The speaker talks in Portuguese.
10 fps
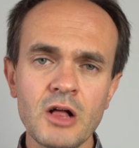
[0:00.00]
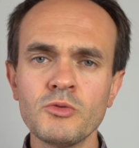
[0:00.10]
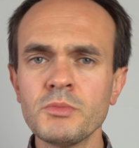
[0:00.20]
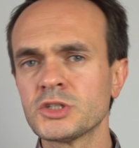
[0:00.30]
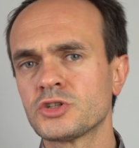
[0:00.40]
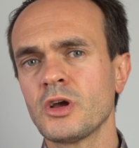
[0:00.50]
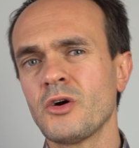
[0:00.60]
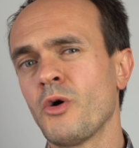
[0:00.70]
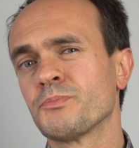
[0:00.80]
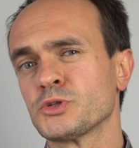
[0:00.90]
algumas
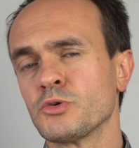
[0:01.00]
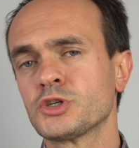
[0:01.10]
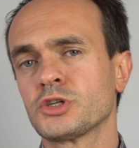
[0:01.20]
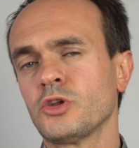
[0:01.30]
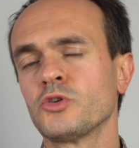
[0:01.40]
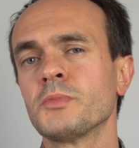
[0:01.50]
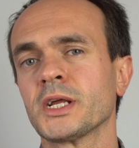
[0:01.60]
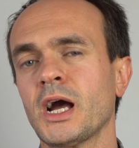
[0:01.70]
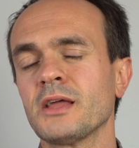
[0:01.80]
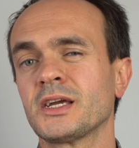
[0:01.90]
opções que estão no
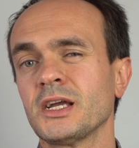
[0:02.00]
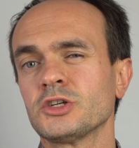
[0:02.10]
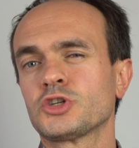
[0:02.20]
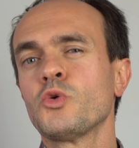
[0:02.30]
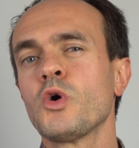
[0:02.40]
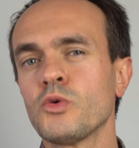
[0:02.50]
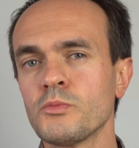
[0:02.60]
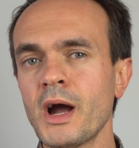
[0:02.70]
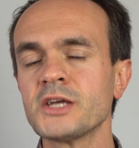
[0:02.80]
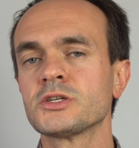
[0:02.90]
mercado, aquelas que eu
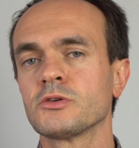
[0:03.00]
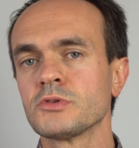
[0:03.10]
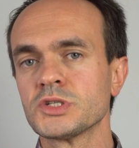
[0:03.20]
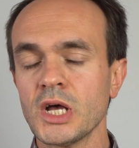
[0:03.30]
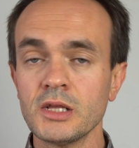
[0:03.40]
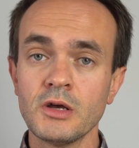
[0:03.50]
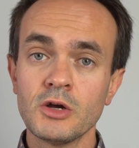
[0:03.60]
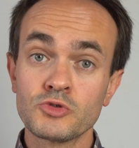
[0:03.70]
mais aconselho,